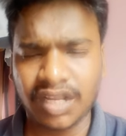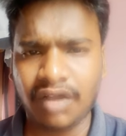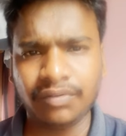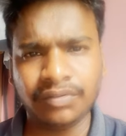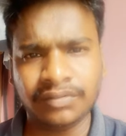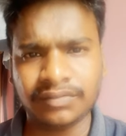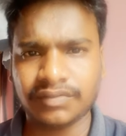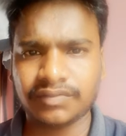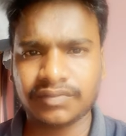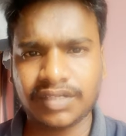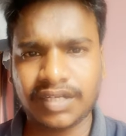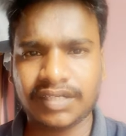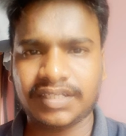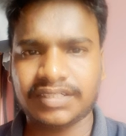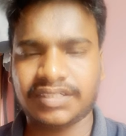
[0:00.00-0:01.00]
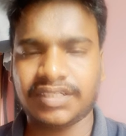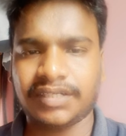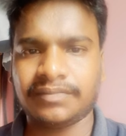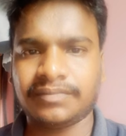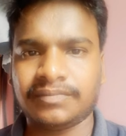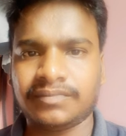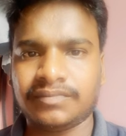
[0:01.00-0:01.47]
అవును అంటే
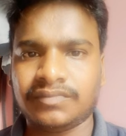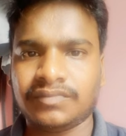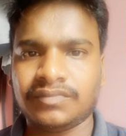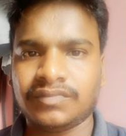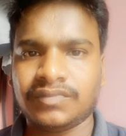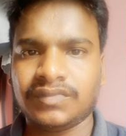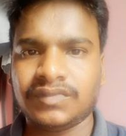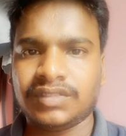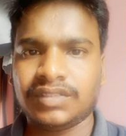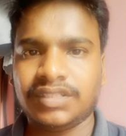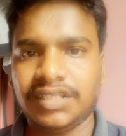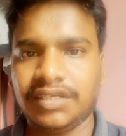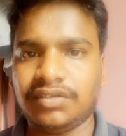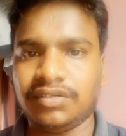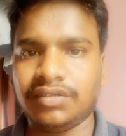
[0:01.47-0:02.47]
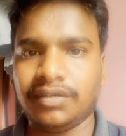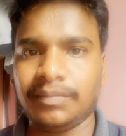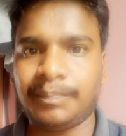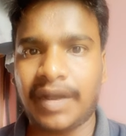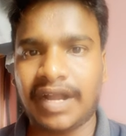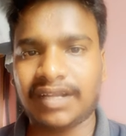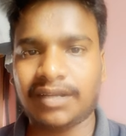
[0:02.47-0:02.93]
చేయి నీకు
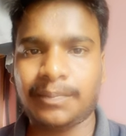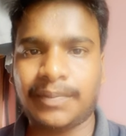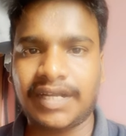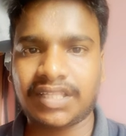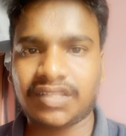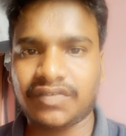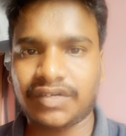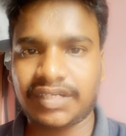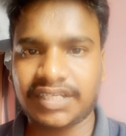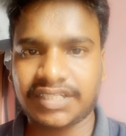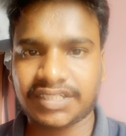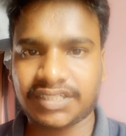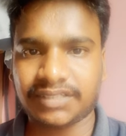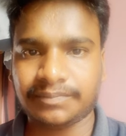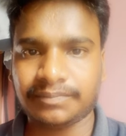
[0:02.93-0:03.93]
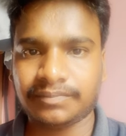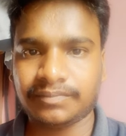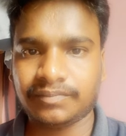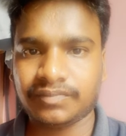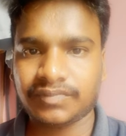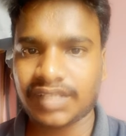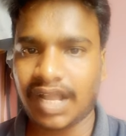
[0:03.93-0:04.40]
పాటలు పాడటం అంటే ఇష్టం
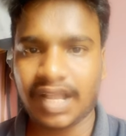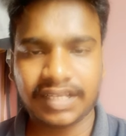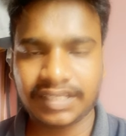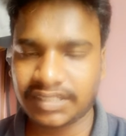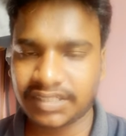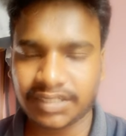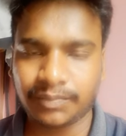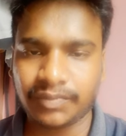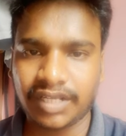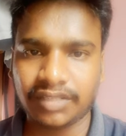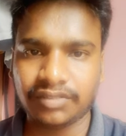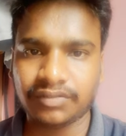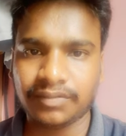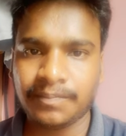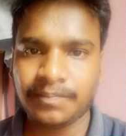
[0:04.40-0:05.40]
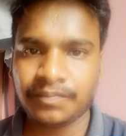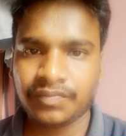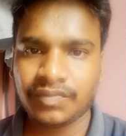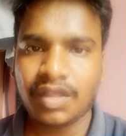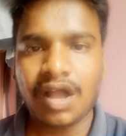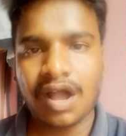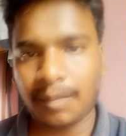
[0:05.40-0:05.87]
ఇష్టం లేదు
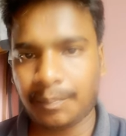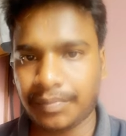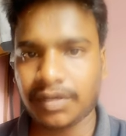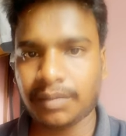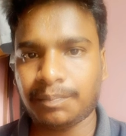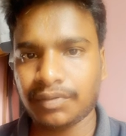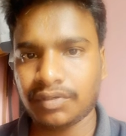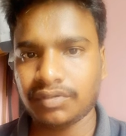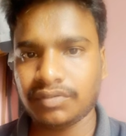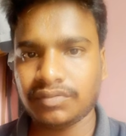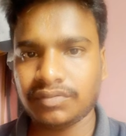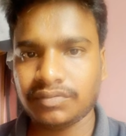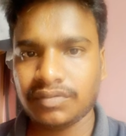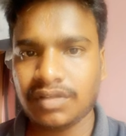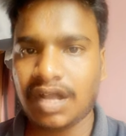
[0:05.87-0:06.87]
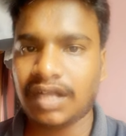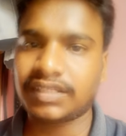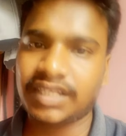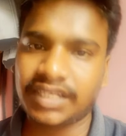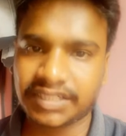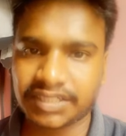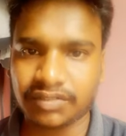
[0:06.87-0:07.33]
అప్పుడప్పుడు
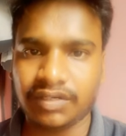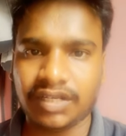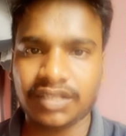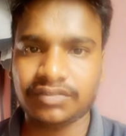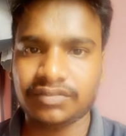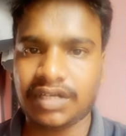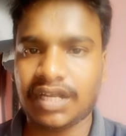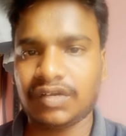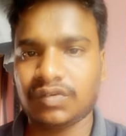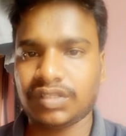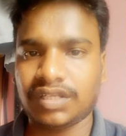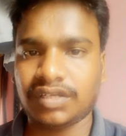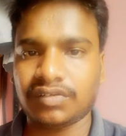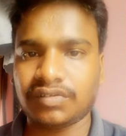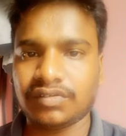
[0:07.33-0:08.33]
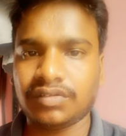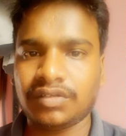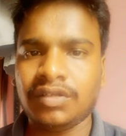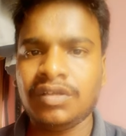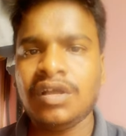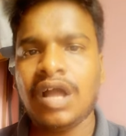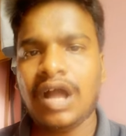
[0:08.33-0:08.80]
అసలు ఇష్టం లేదు అని ఉందనుకో
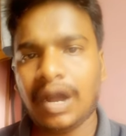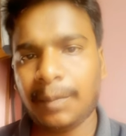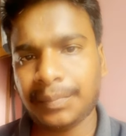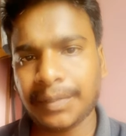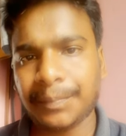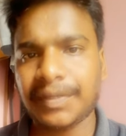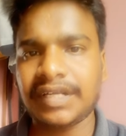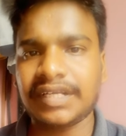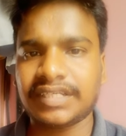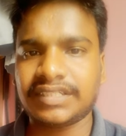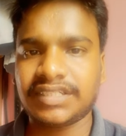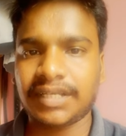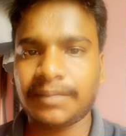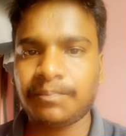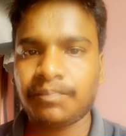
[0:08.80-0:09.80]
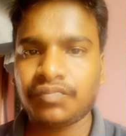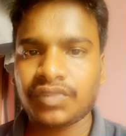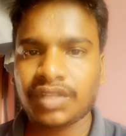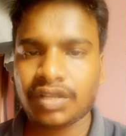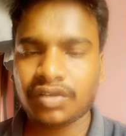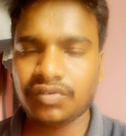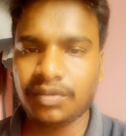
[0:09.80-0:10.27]
అప్పుడప్పుడు టిక్ చేయి
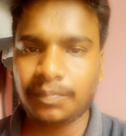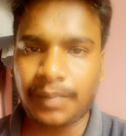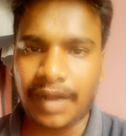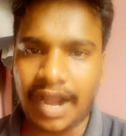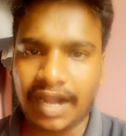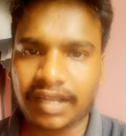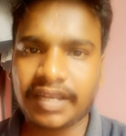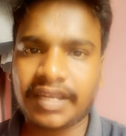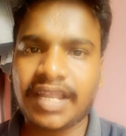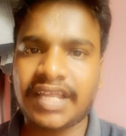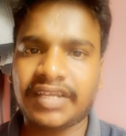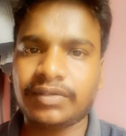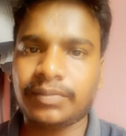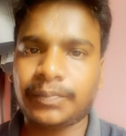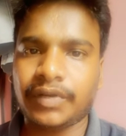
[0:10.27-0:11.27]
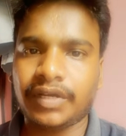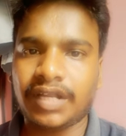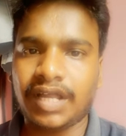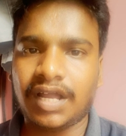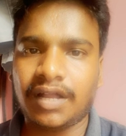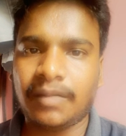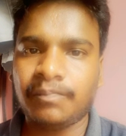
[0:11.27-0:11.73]
నువ్వు పాటలు విన్నా
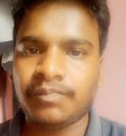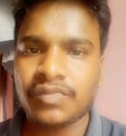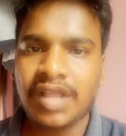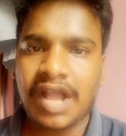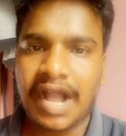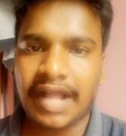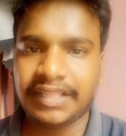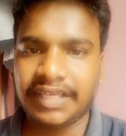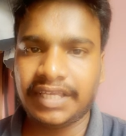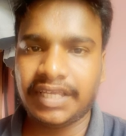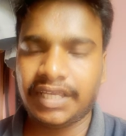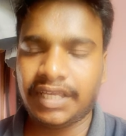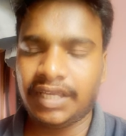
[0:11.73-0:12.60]
వినకపోయినా అది